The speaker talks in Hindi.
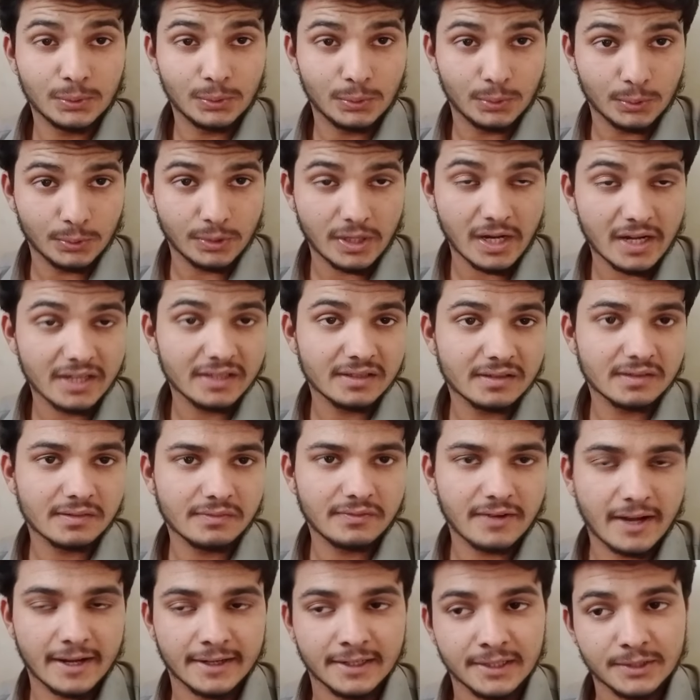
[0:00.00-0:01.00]
तो गाइज
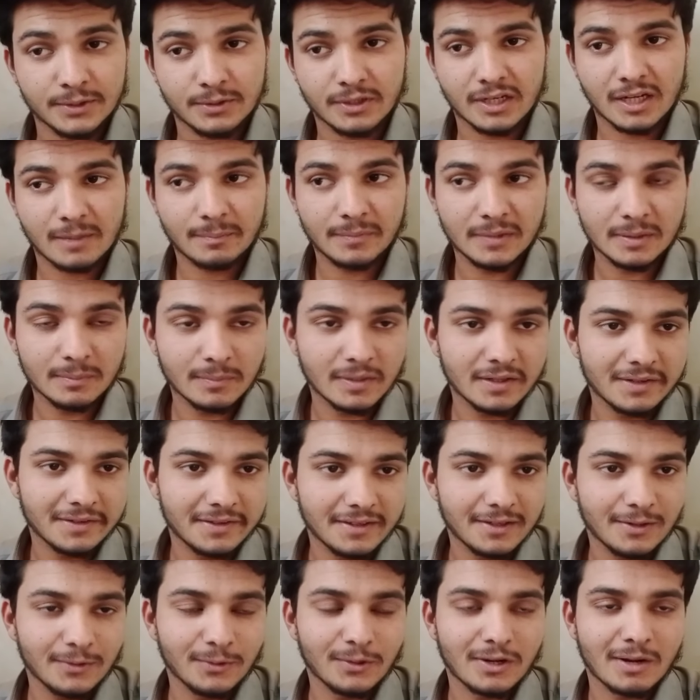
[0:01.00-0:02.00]
फैमिली जो है ना अपनी
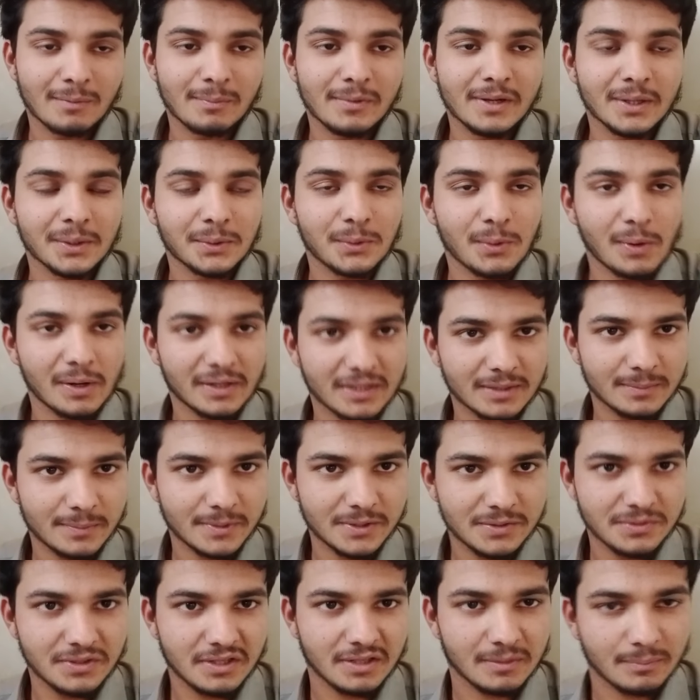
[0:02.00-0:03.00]
मंजिल और अपने क्वार्टर
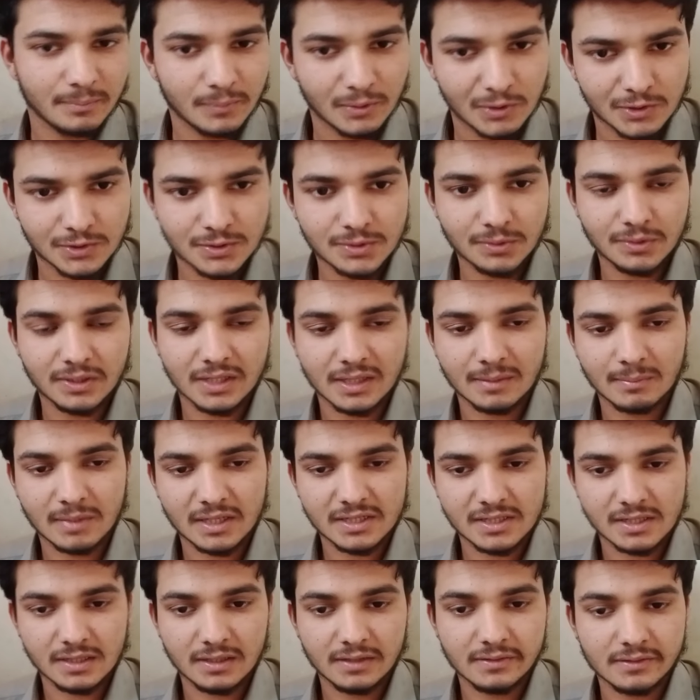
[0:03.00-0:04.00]
पर जो है ना पहुँच चुके हैं
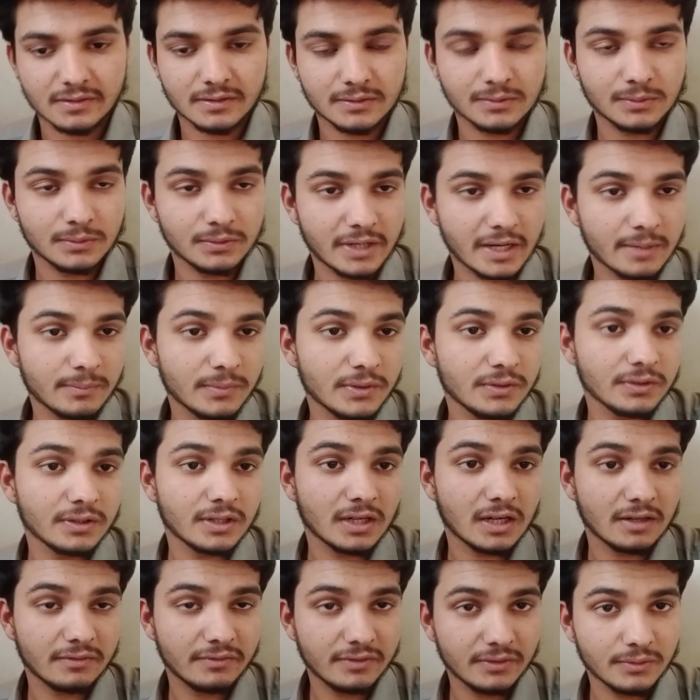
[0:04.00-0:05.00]
माशाल्लाह से तो टाइम भी ना
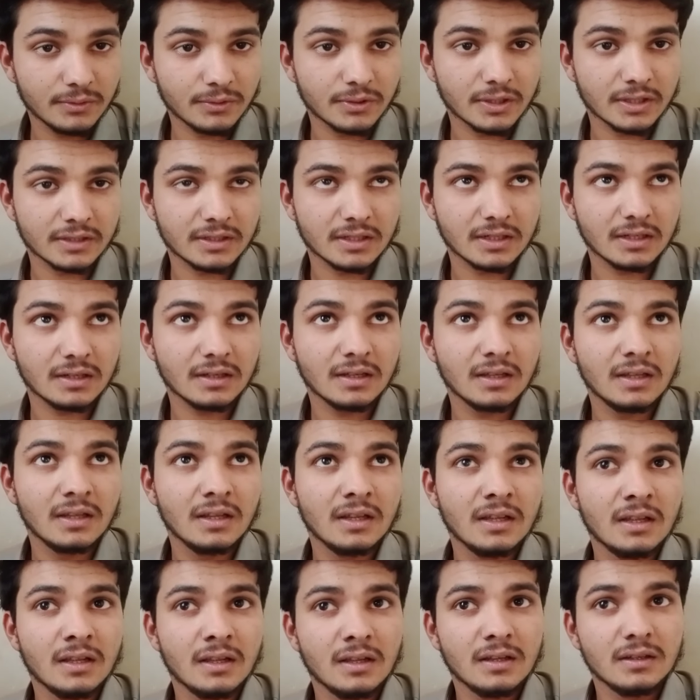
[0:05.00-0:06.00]
काफ़ी हो रहा था
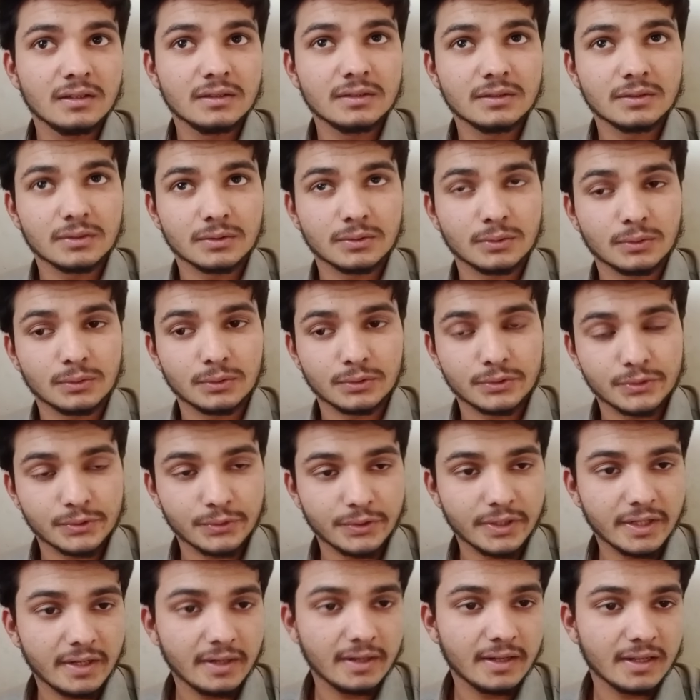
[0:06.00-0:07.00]
तो
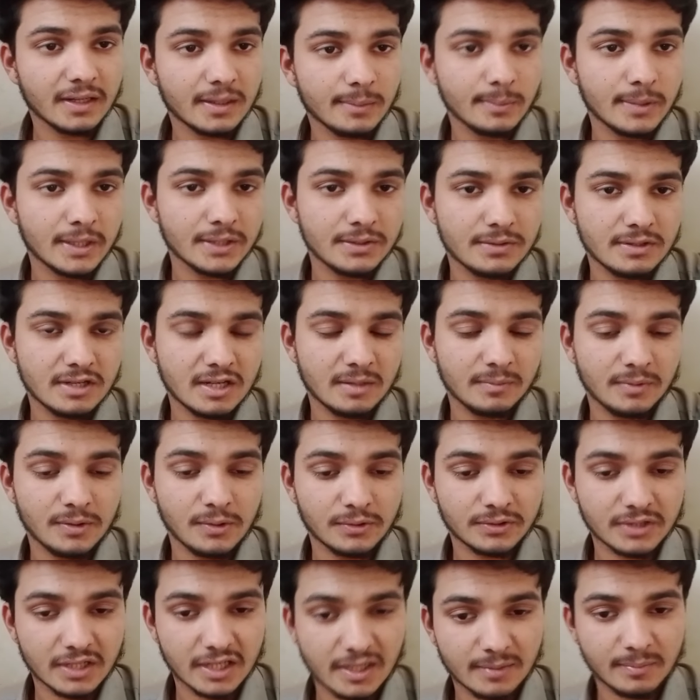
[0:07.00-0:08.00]
छुट्टी करने के बाद जो है हम
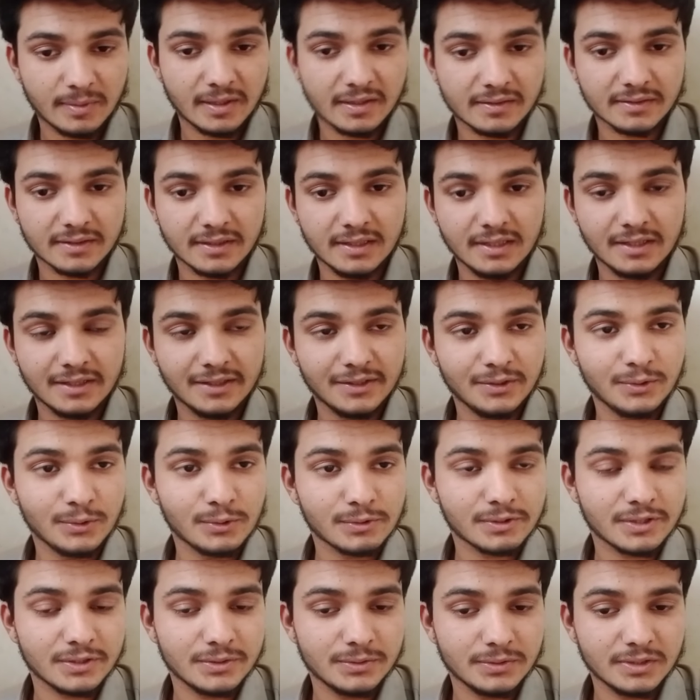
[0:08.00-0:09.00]
डॉक्टर के पास गए लेकिन
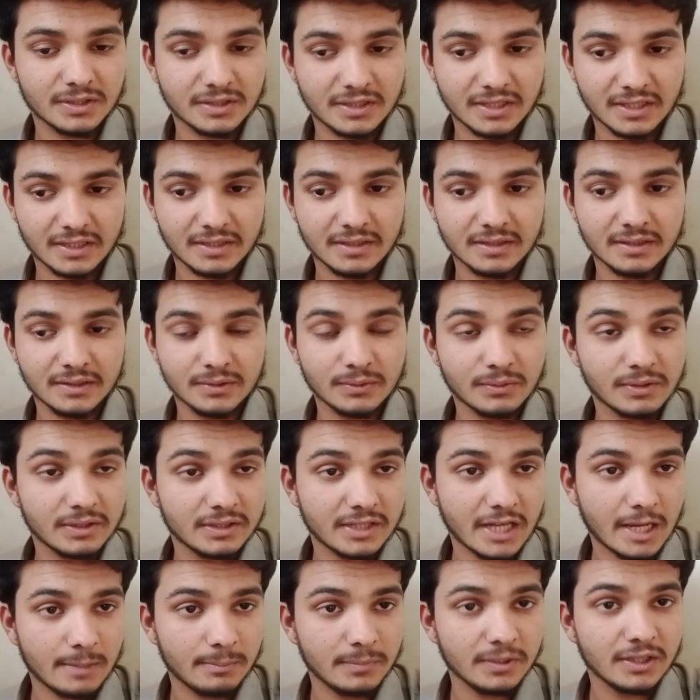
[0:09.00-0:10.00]
डॉक्टर जो है ना थे नहीं क्योंकि
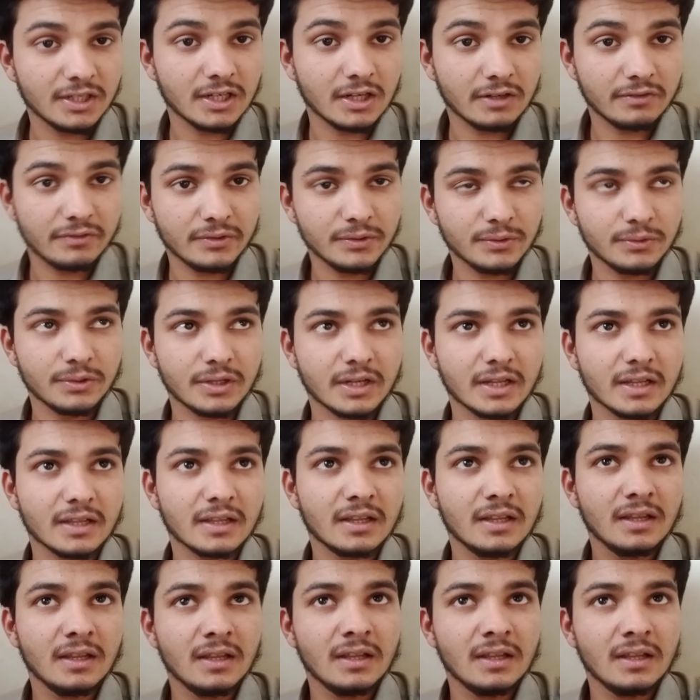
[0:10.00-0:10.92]
टाइम भी काफ़ी हो रहा है